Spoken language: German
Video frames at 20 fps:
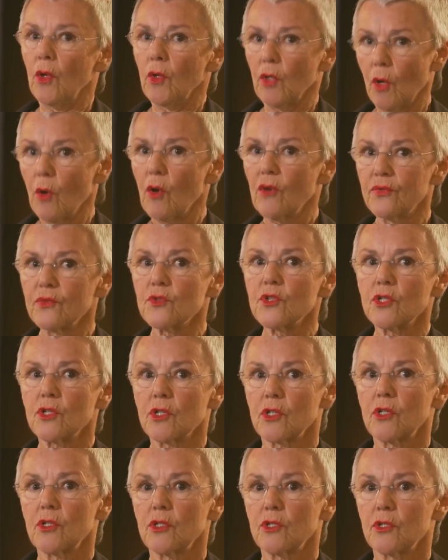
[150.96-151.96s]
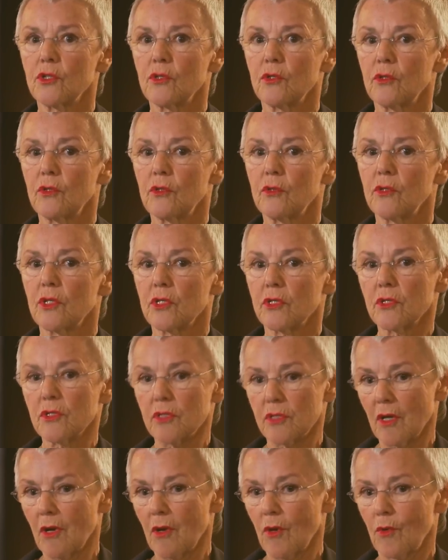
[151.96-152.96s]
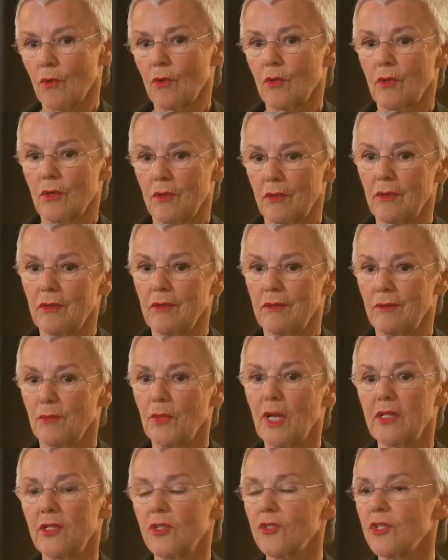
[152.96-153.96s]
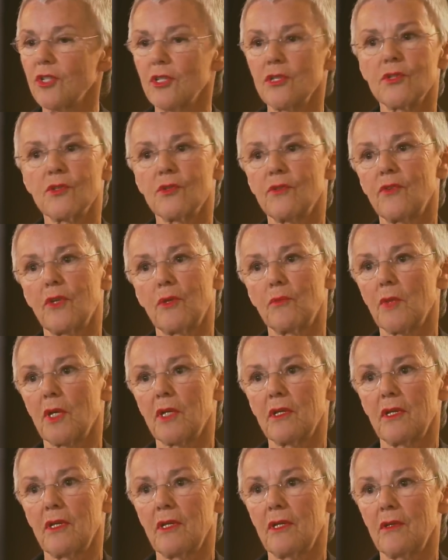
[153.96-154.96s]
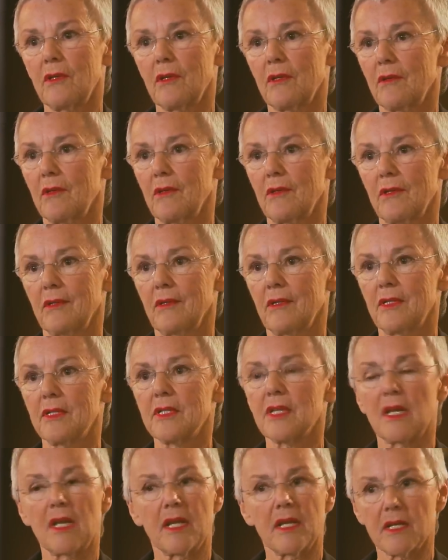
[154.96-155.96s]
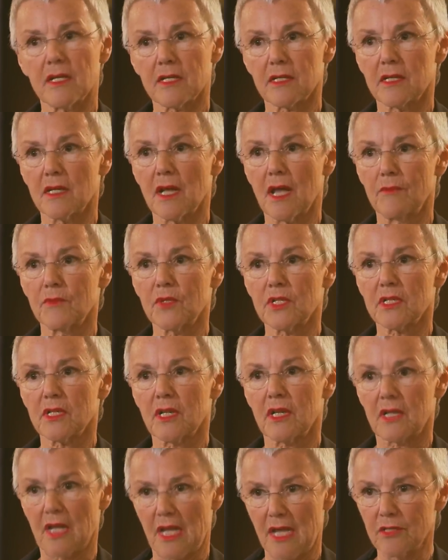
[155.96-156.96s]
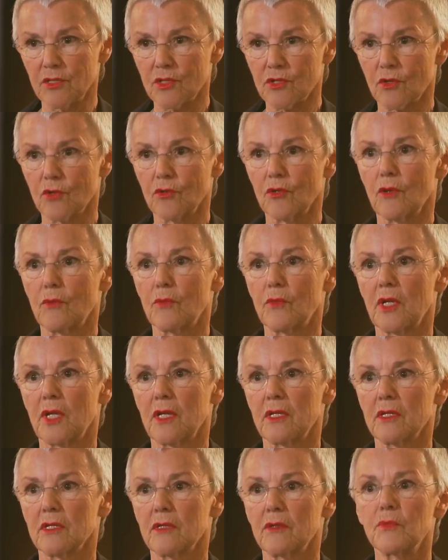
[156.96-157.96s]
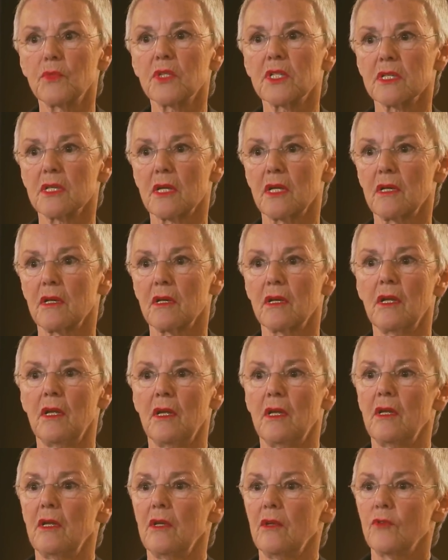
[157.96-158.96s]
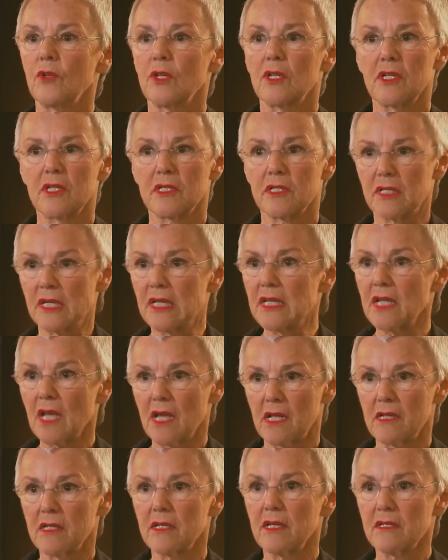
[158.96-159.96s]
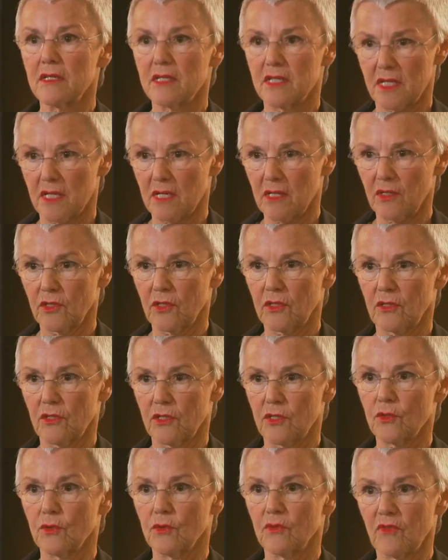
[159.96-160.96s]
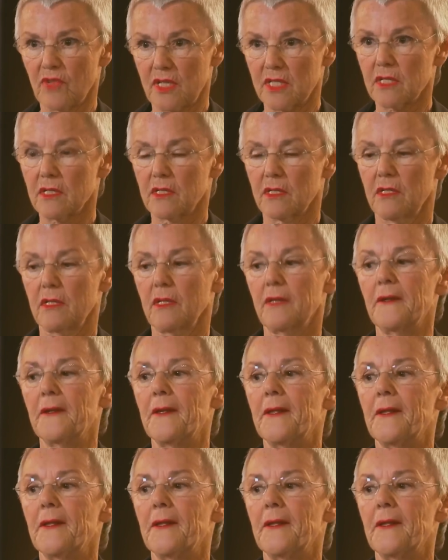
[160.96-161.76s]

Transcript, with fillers: Ja, offensichtlich. Äh, das ist ja auch äh, meine These. Wenn man ihn in seiner ersten Amtszeit ernst genommen hätte mit seinen wirklich Signalen in Serie Richtung Westen,